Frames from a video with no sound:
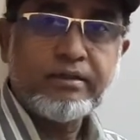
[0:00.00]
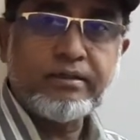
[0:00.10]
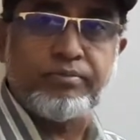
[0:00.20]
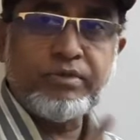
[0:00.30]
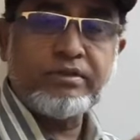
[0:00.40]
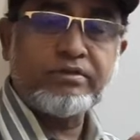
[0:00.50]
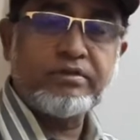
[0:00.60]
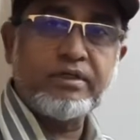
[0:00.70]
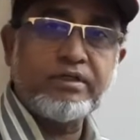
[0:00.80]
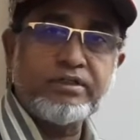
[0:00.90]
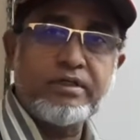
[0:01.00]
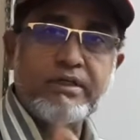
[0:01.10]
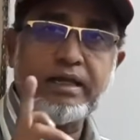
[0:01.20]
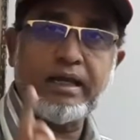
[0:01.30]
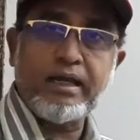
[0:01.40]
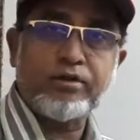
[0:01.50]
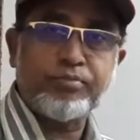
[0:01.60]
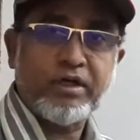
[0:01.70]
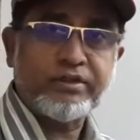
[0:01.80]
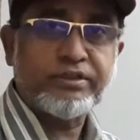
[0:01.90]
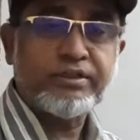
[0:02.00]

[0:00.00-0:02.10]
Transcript: তেমনি তিরিশ দিনে এক মাস